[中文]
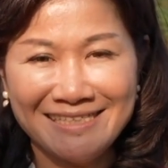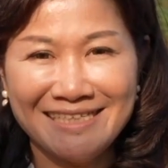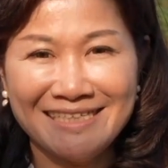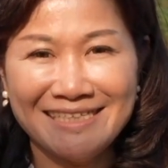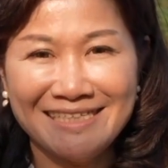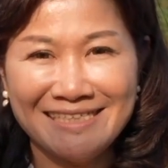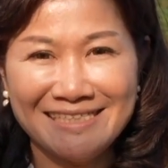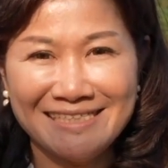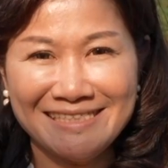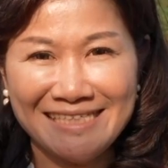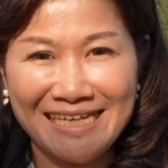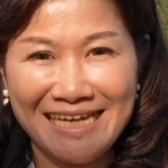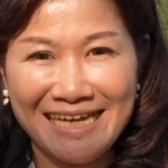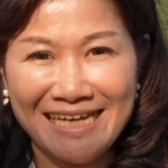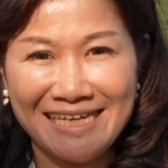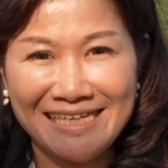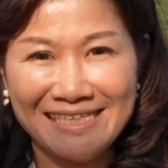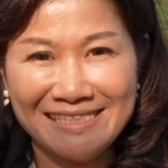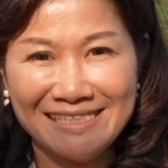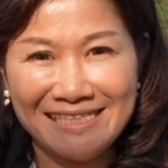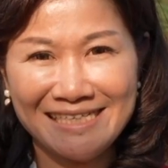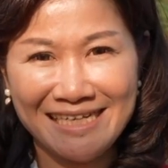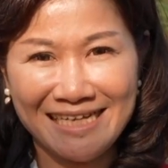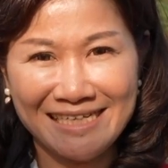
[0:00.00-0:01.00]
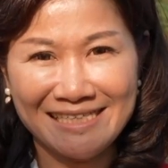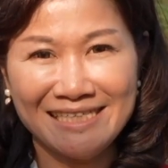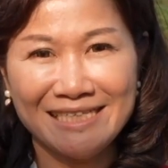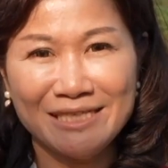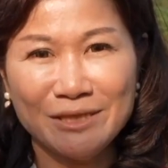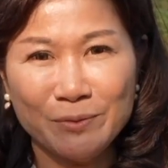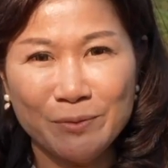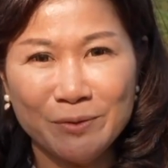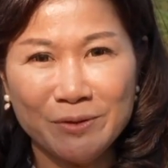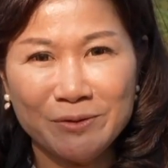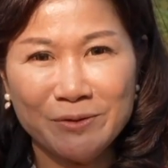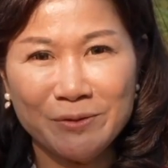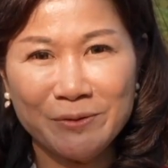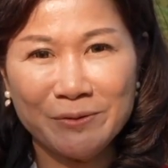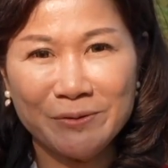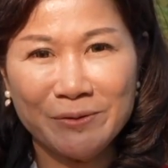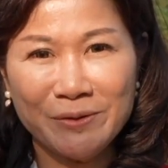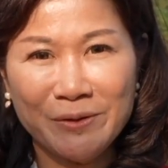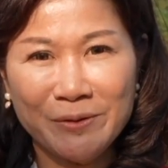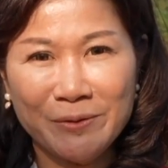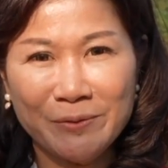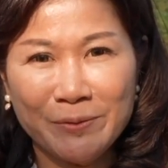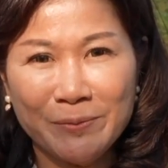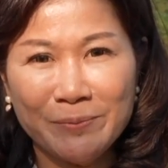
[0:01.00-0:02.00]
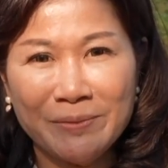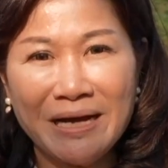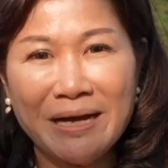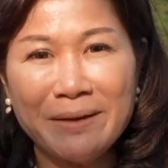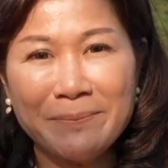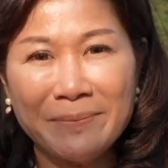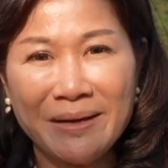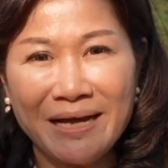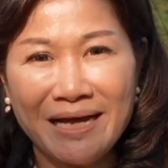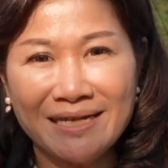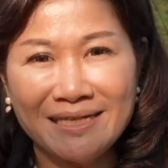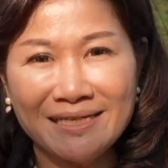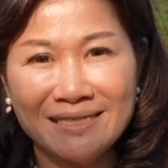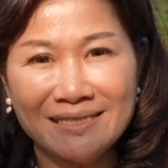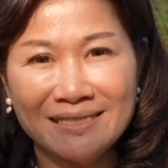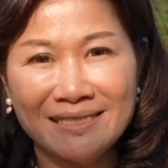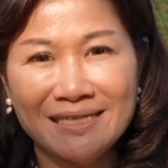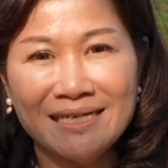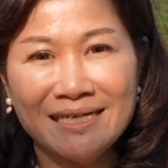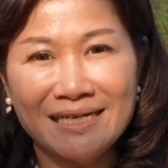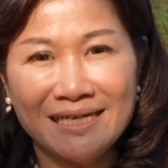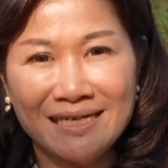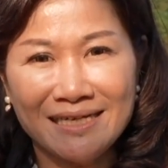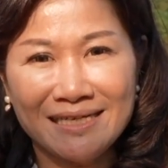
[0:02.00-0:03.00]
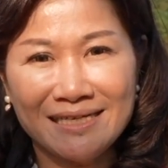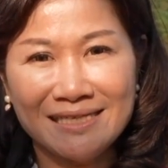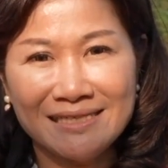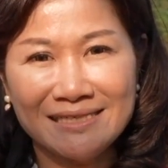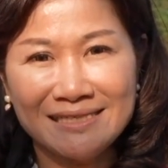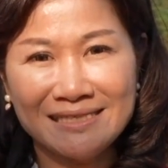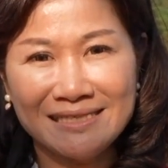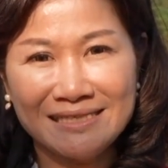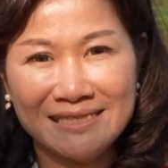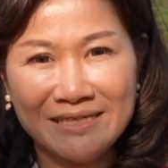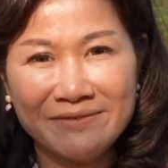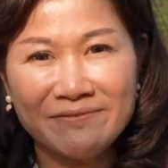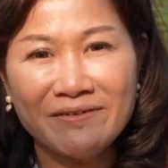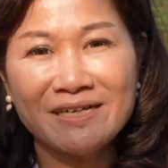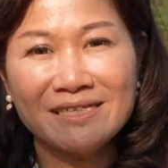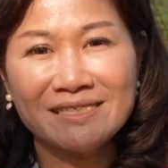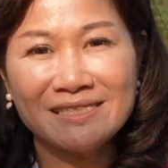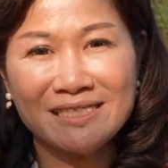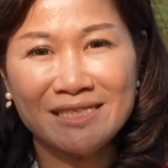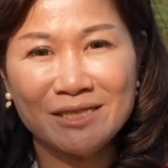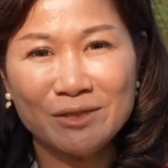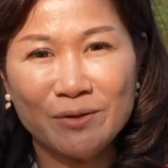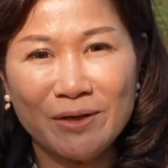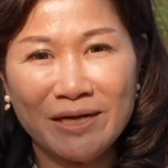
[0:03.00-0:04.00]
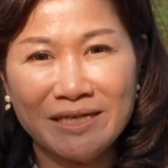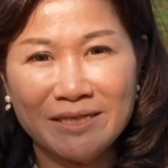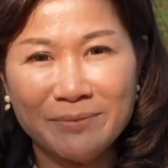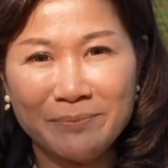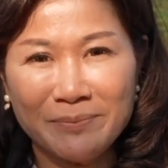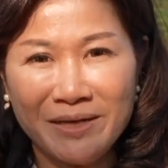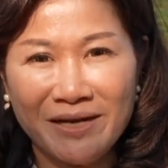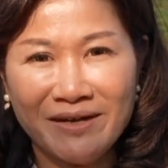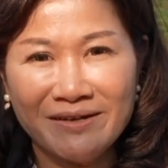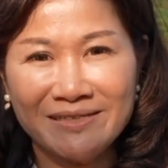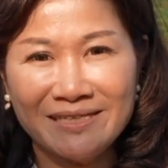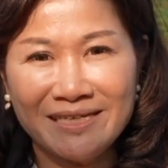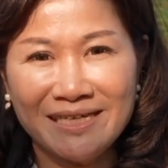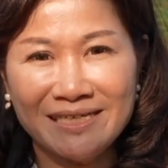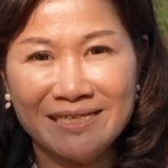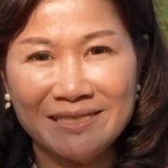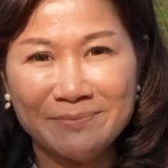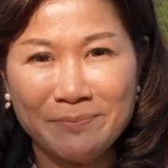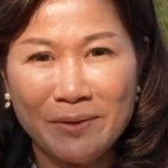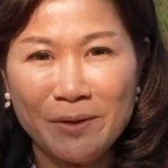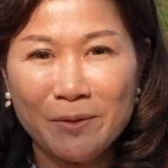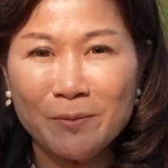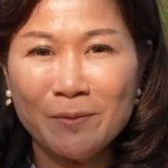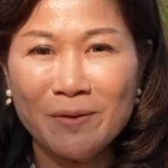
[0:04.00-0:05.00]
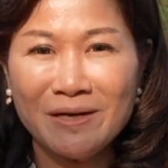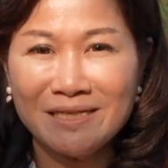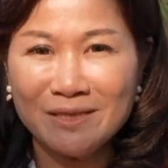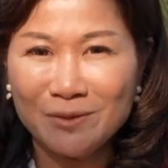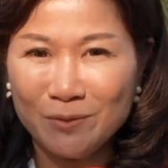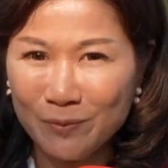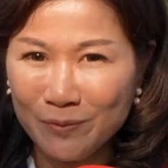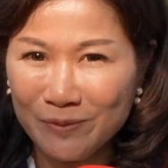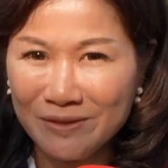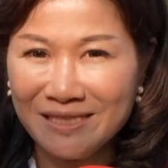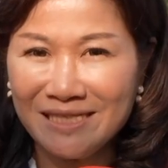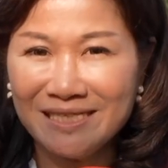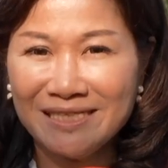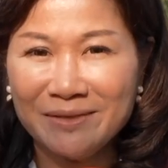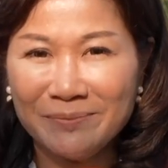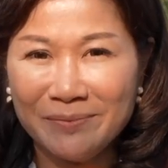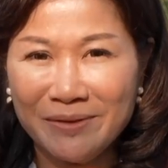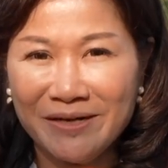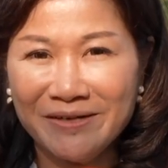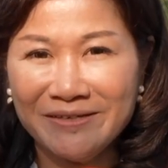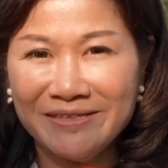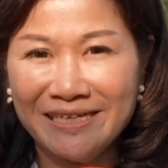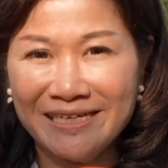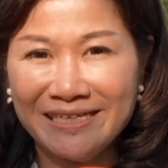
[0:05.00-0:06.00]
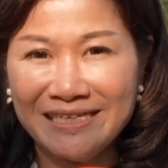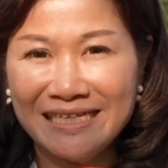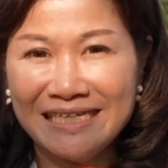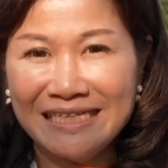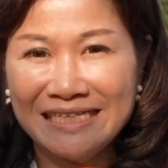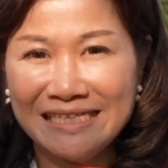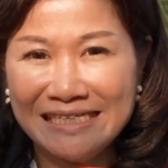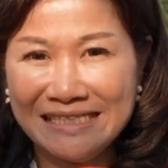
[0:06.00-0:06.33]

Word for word: 呃，在这两天的活动，我们安排了呃地方社团的表演，包括了古筝的表演，